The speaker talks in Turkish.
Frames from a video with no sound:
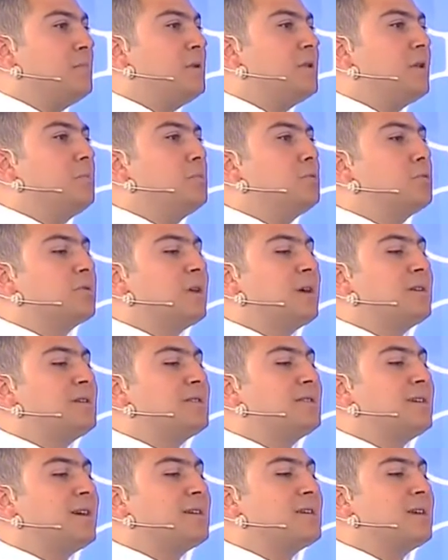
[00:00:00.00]
Bir de buradan
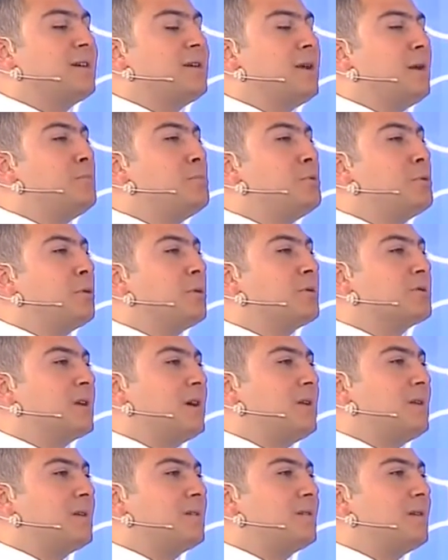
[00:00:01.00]
giderken en büyük
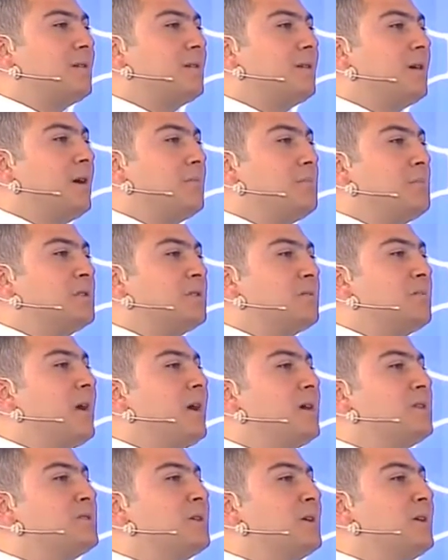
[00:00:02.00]
özellikleri bizim
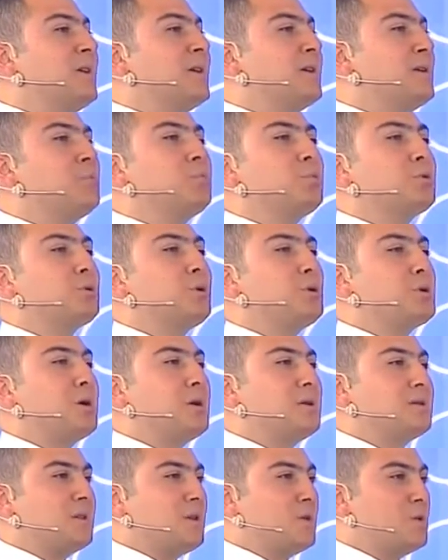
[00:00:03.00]
her şeylerini burada
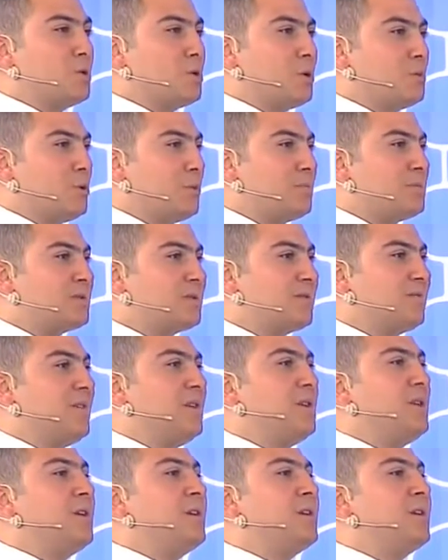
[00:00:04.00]
organize ediyor olmamız. Evet.
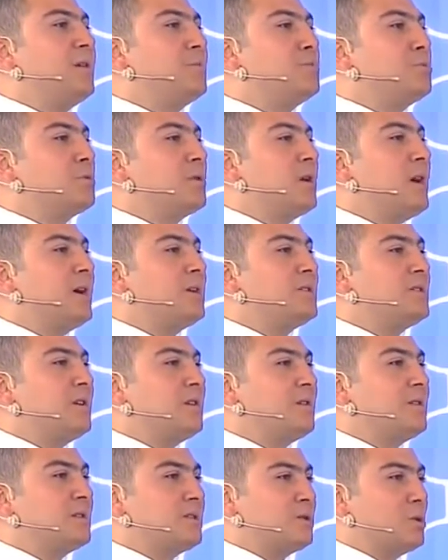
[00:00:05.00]
Velilerine burada her
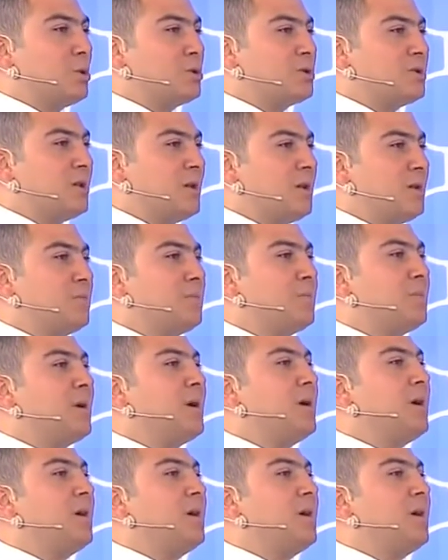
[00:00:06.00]
şeyi gösterip